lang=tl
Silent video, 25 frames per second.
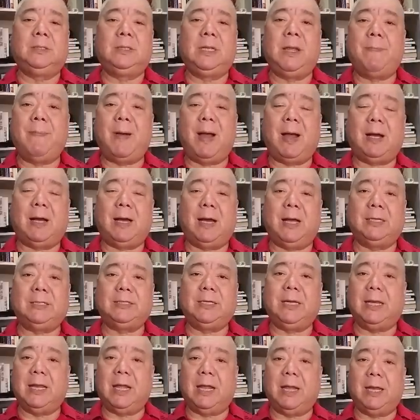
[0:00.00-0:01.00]
na baka
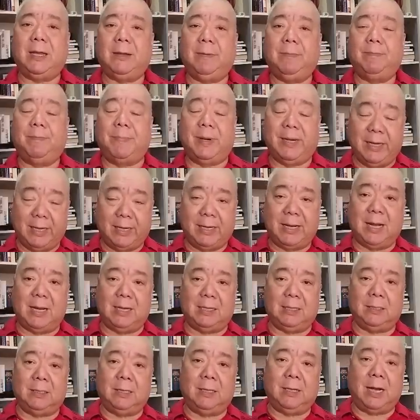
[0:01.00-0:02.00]
sila'y
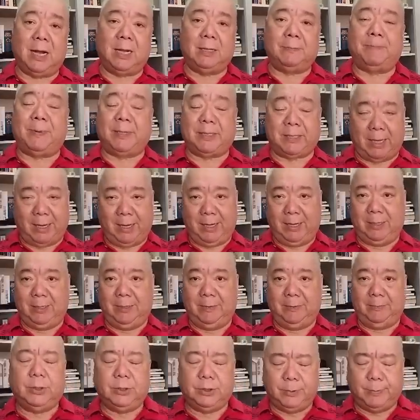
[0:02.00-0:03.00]
balikan at patayin.
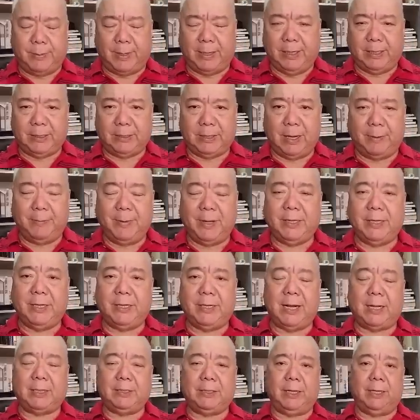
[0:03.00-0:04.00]
Subalit
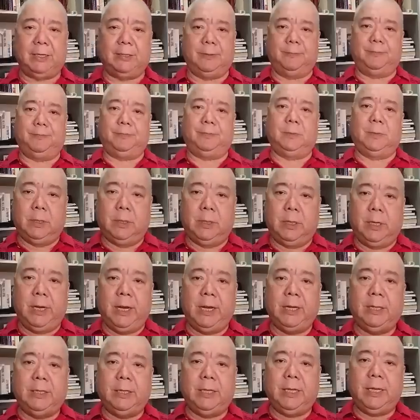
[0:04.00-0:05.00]
aminin natin,
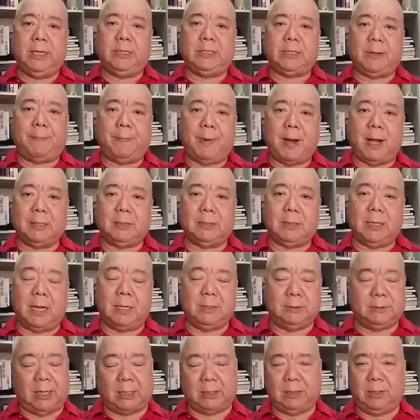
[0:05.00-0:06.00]
hindi sapat
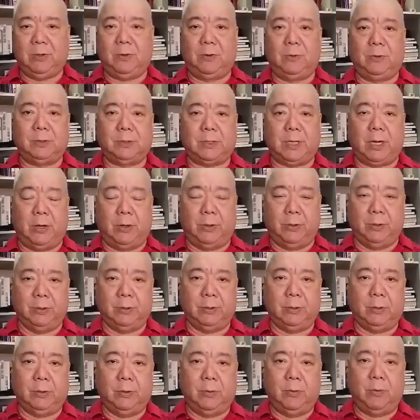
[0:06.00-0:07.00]
ang tatlong taon
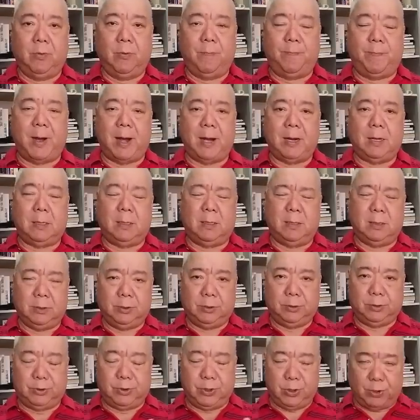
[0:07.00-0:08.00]
upang
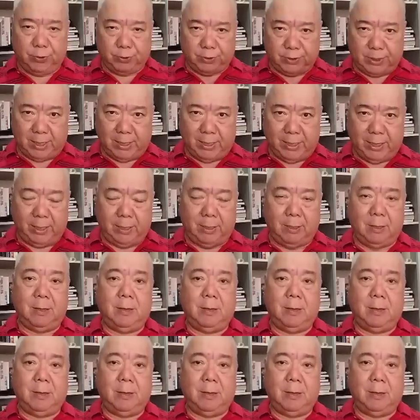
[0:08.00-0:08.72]
totally